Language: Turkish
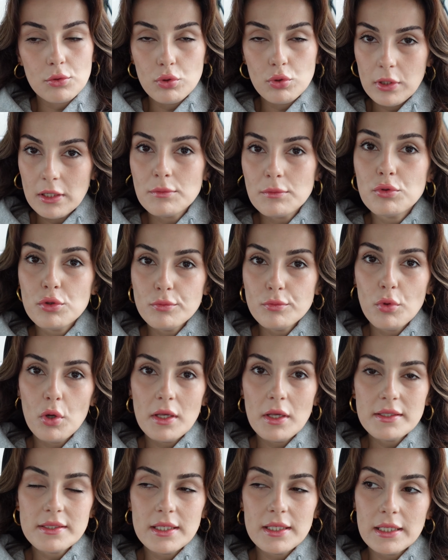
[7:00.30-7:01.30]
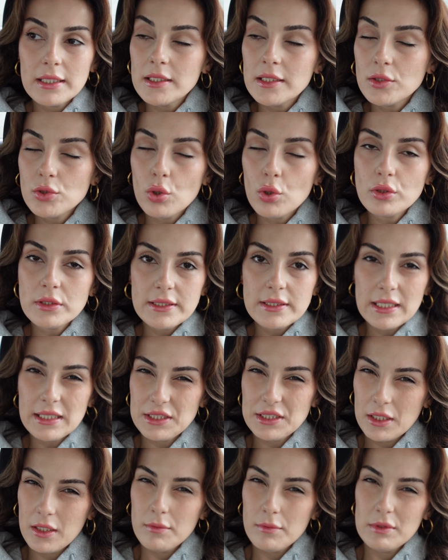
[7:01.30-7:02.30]
kulak burun boğazla ilgili çok detay
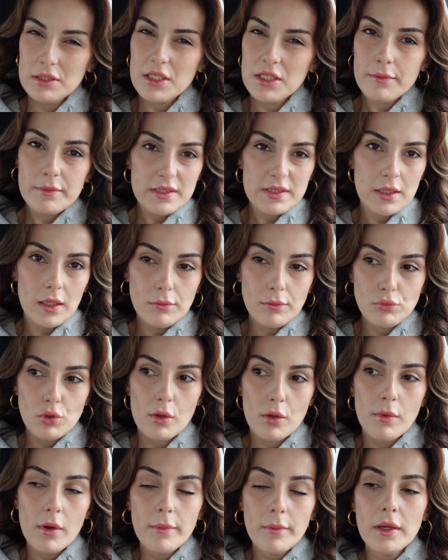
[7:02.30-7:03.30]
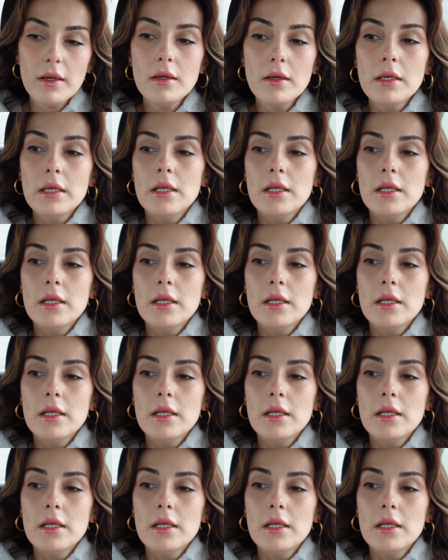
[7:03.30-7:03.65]
çekebileceğimi sanmıyorum ama